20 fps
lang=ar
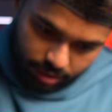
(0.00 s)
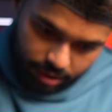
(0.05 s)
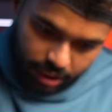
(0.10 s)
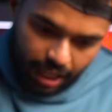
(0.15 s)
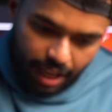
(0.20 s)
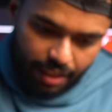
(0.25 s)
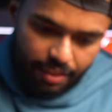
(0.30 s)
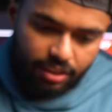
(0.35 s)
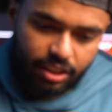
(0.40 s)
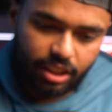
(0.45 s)

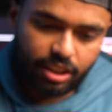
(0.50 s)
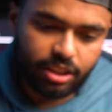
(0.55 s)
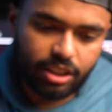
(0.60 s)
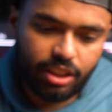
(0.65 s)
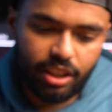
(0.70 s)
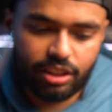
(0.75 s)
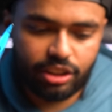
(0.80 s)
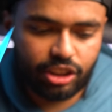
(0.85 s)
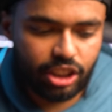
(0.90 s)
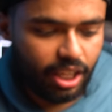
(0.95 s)
ترى هذا
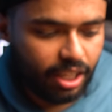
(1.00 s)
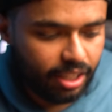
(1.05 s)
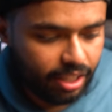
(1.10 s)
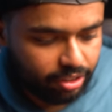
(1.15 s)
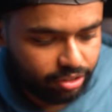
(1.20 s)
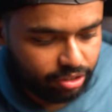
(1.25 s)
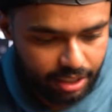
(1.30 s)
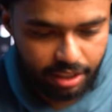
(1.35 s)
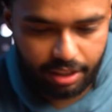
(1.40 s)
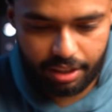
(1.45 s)
تقطيع الجح
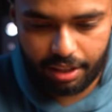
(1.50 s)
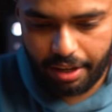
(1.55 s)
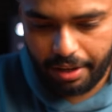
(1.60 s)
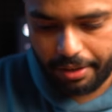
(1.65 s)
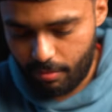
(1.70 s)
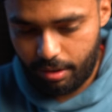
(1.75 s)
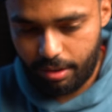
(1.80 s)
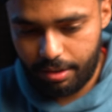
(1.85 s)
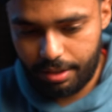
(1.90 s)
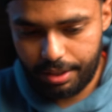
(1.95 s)
خلاص كذا
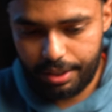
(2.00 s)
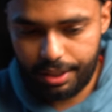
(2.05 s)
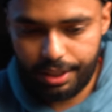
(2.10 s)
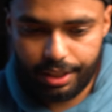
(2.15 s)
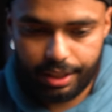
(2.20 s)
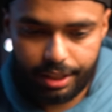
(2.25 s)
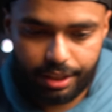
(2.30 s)
كذا